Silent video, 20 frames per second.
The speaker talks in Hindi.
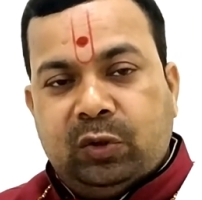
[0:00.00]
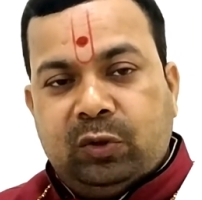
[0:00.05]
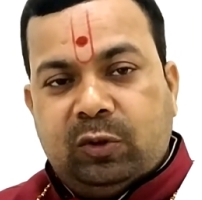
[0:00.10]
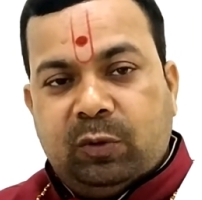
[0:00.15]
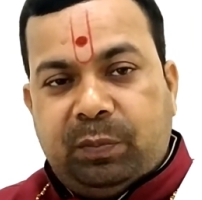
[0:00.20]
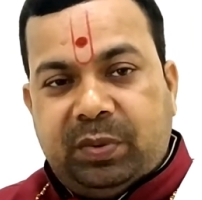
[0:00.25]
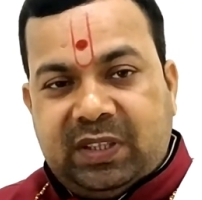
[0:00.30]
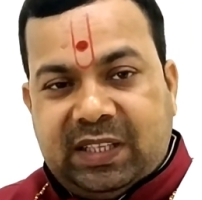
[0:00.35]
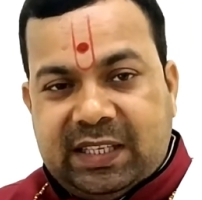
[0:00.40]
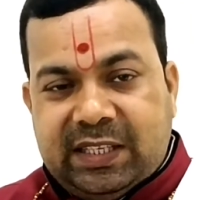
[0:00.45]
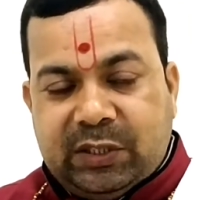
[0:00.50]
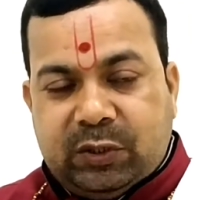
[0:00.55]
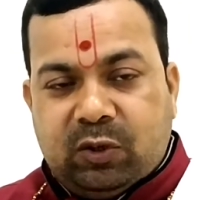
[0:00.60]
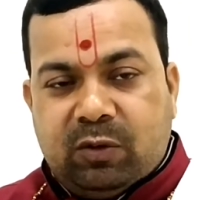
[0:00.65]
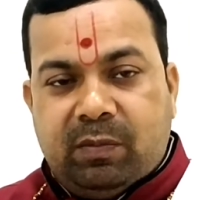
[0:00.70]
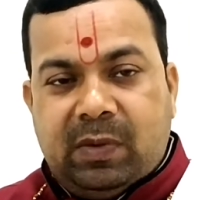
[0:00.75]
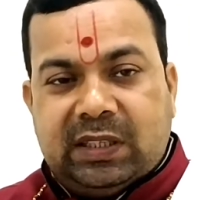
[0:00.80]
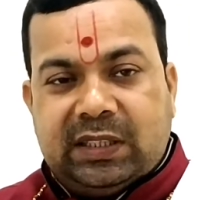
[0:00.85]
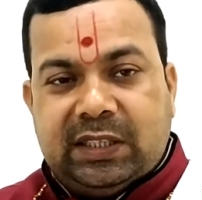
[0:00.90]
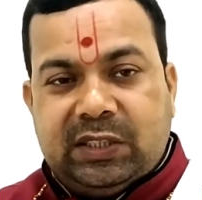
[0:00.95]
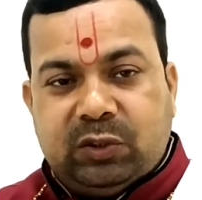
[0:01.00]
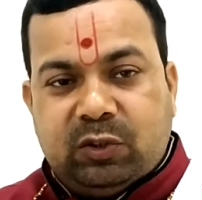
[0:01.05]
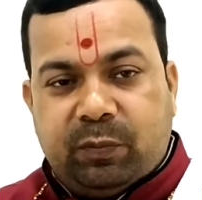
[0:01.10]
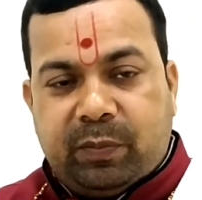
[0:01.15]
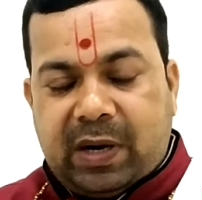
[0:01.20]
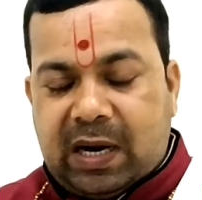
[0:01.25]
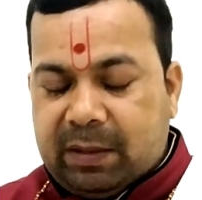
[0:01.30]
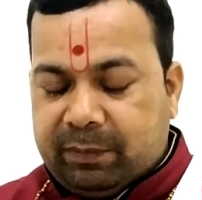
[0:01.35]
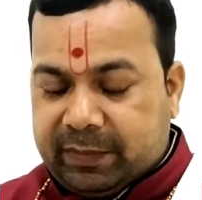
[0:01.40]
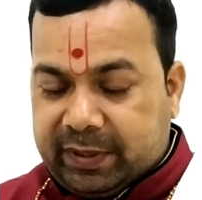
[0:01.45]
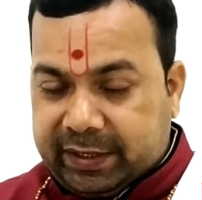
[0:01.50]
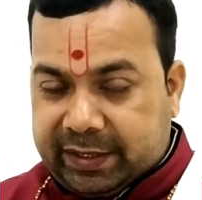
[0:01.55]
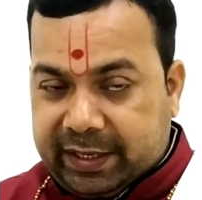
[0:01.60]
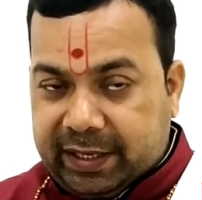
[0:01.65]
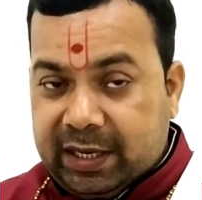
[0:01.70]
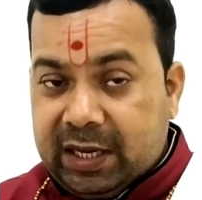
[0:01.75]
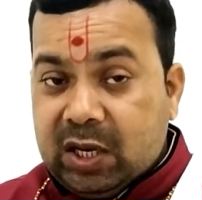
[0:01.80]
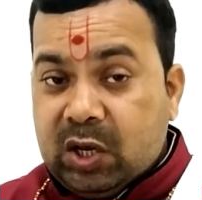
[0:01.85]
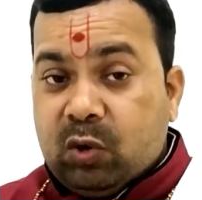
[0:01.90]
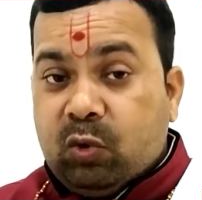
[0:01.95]
तो पिताजी को माता जी को प्रणाम
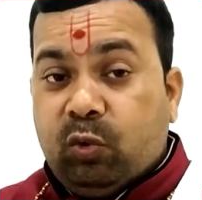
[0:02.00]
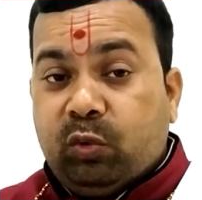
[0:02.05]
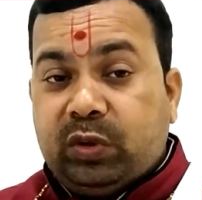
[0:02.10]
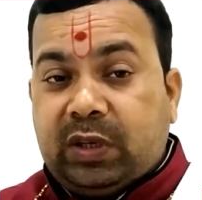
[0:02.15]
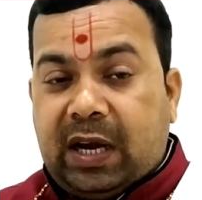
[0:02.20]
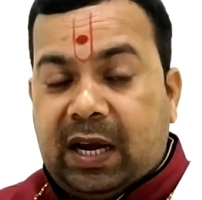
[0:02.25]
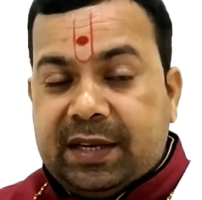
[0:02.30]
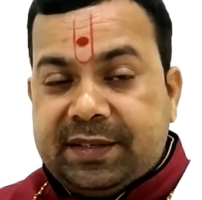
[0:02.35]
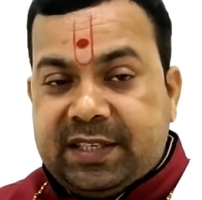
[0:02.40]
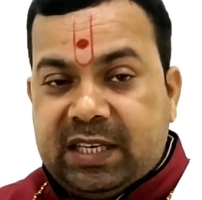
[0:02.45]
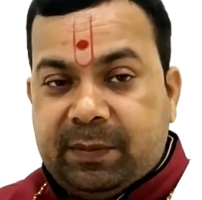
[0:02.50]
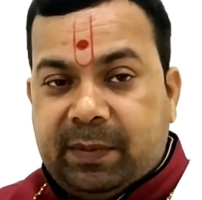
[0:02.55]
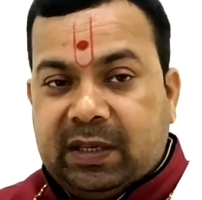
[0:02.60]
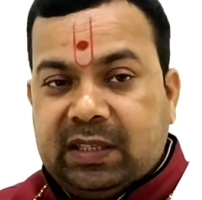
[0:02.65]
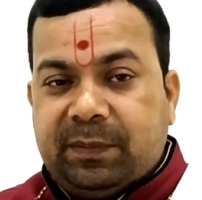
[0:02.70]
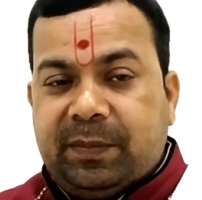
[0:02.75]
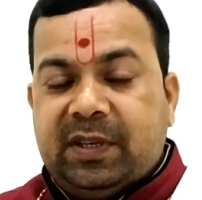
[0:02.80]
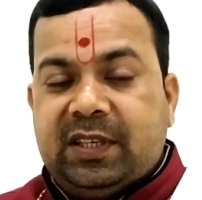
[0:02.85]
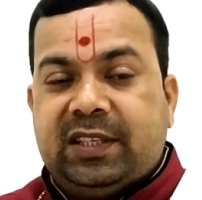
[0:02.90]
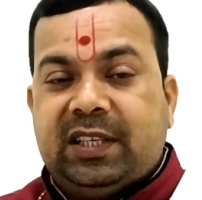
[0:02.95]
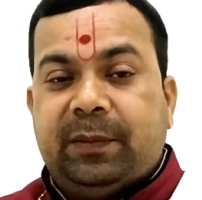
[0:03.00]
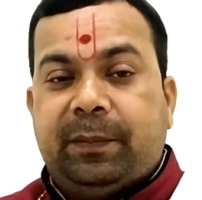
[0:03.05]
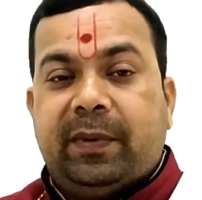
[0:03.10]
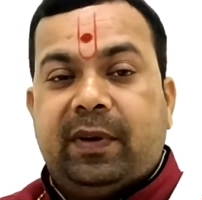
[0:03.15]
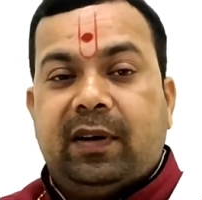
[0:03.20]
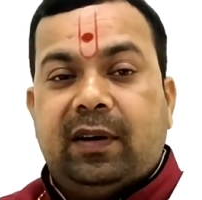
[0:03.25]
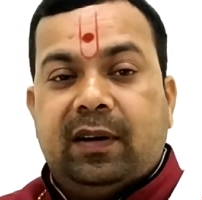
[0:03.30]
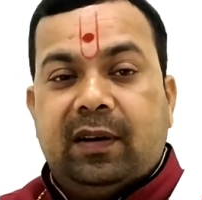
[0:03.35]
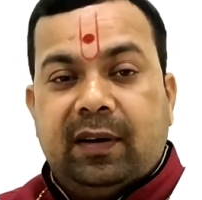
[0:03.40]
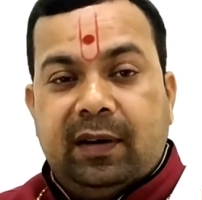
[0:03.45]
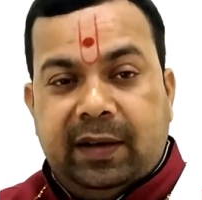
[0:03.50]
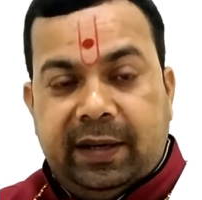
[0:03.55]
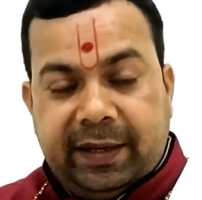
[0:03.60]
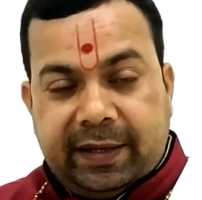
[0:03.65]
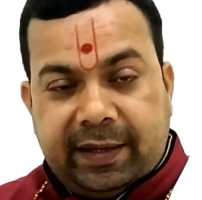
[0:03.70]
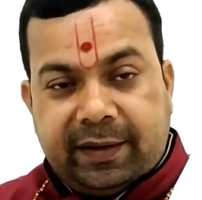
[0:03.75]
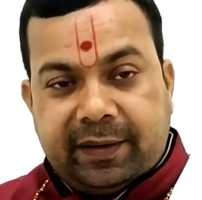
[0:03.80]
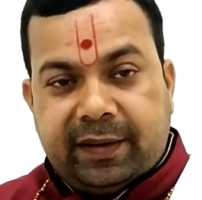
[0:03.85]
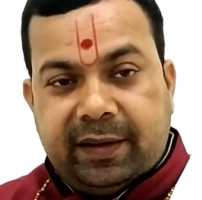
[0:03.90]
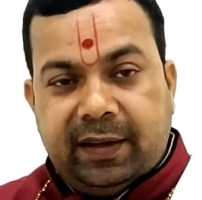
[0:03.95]
करके उनका आशीर्वाद अपने सिर पर
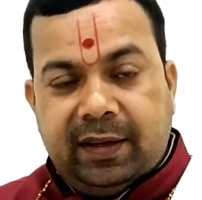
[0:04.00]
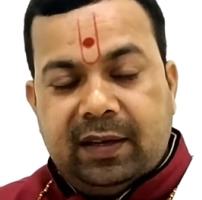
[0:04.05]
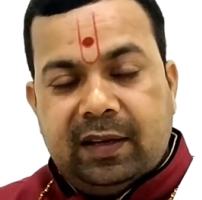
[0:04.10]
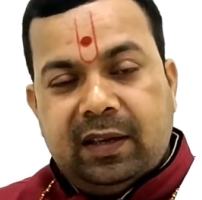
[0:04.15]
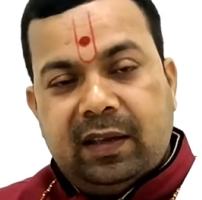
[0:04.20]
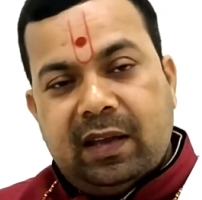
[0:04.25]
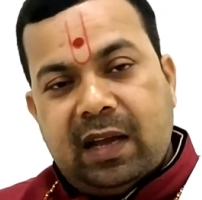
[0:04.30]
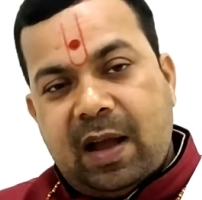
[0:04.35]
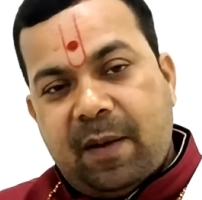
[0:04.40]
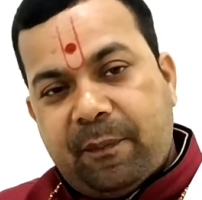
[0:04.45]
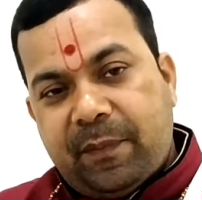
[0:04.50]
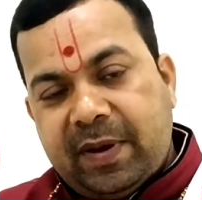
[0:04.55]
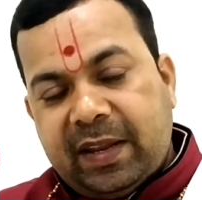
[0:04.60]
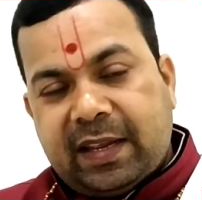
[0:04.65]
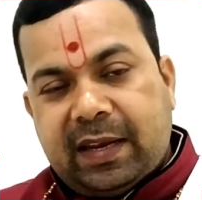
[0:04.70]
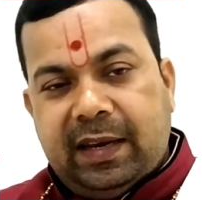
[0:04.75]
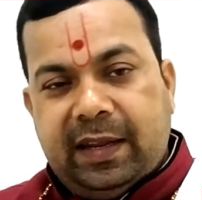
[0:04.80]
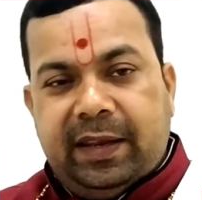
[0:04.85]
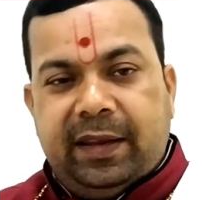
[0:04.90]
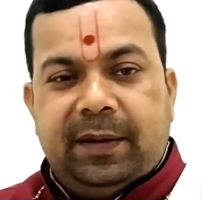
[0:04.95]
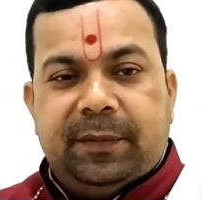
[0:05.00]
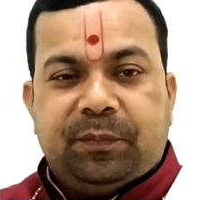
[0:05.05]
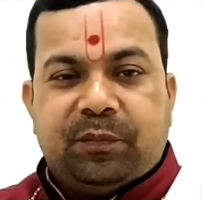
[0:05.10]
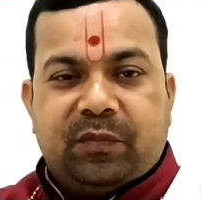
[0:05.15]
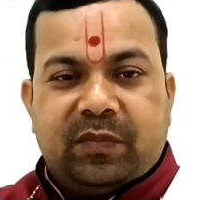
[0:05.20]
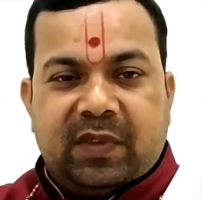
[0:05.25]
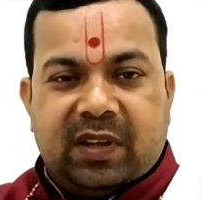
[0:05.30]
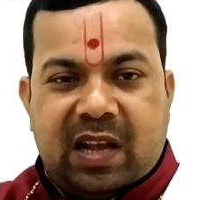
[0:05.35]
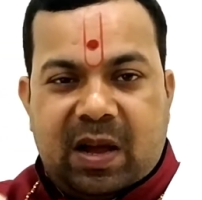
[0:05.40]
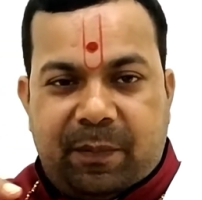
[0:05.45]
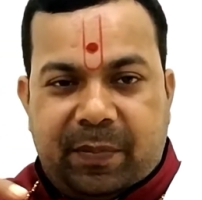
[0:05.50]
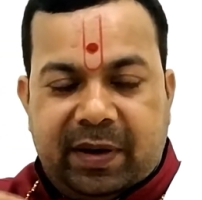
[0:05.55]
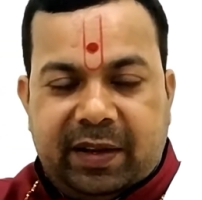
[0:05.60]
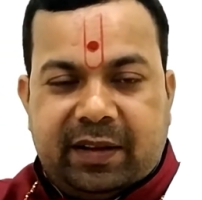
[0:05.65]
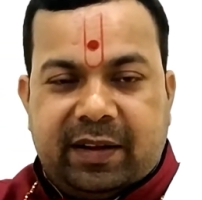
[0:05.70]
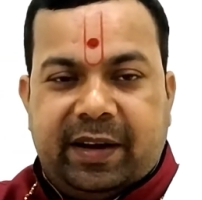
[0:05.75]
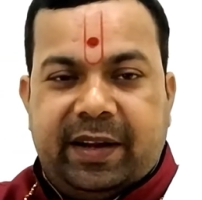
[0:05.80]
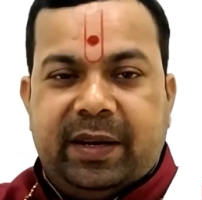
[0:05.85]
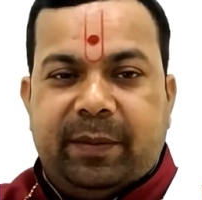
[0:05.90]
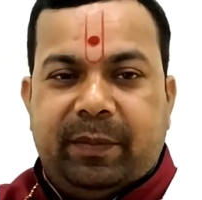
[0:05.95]
लेकर के आप निकले अपने
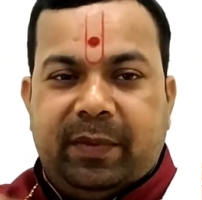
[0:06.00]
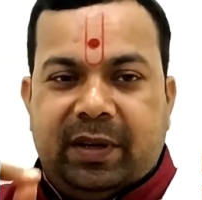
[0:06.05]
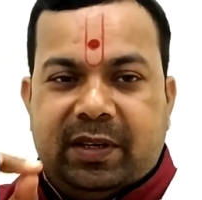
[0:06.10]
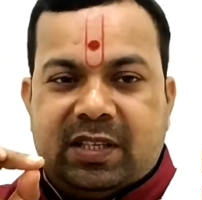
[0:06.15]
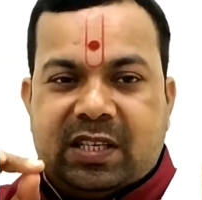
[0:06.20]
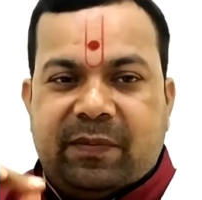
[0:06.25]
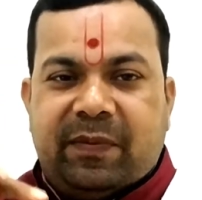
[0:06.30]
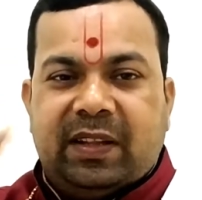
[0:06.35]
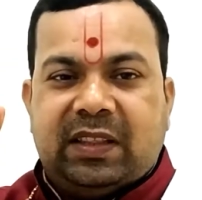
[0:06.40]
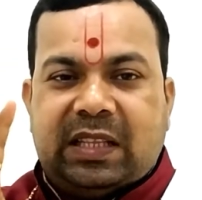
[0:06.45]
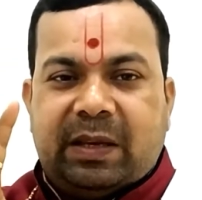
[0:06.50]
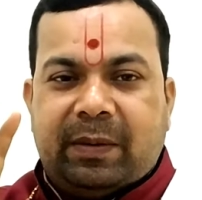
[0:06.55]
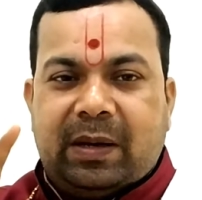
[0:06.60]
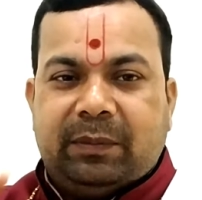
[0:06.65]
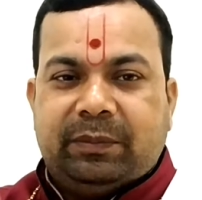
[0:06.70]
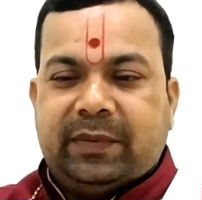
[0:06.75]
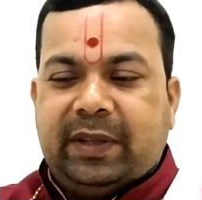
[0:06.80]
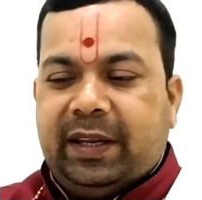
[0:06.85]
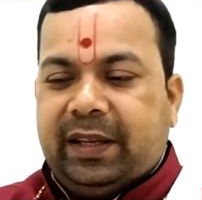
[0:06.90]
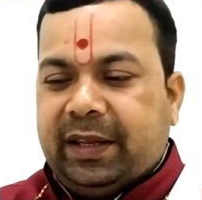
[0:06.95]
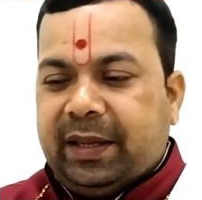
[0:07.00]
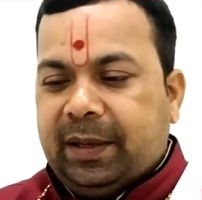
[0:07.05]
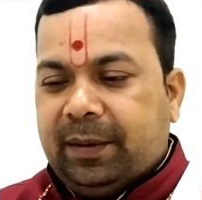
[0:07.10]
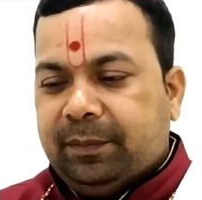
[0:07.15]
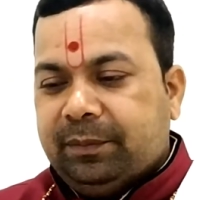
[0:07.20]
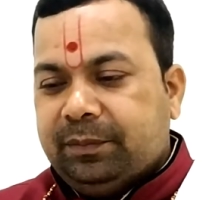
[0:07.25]
कार्य में सफलता प्राप्त करेंगे